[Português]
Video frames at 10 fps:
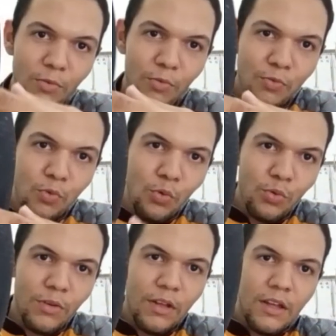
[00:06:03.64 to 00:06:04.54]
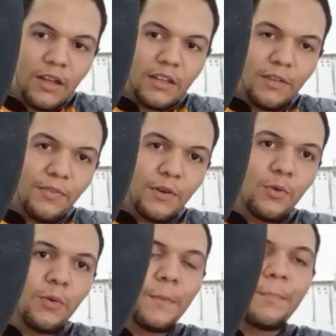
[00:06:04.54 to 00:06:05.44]
o furo que
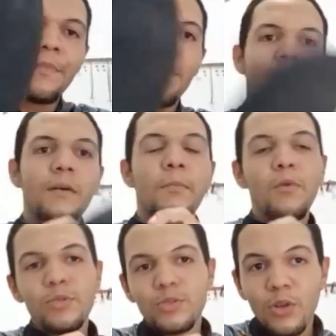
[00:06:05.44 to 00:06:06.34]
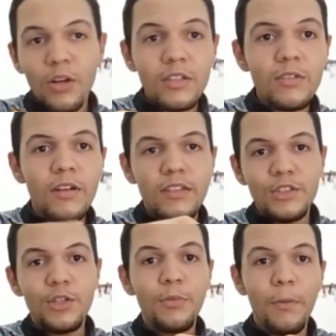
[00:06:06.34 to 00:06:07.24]
ficou. Por sorte não
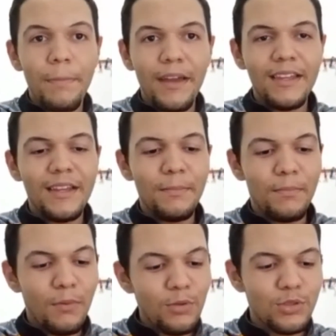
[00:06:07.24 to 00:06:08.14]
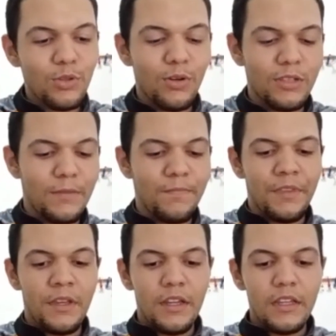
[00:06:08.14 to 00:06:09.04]
atingiu meu pé, né? Por sorte.
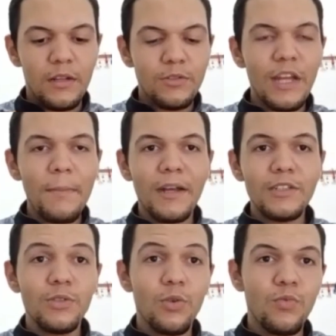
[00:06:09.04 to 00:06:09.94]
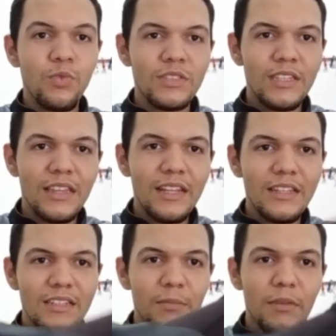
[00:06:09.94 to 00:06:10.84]
Então já imaginou você tá
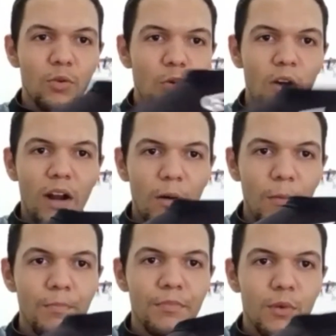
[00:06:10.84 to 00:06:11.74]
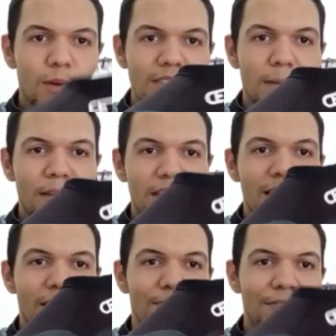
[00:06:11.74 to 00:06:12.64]
andando em cima do coral com a
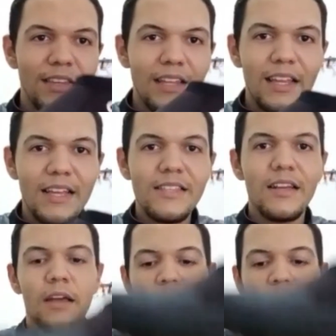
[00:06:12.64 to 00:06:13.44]
sapatilha fina dessa,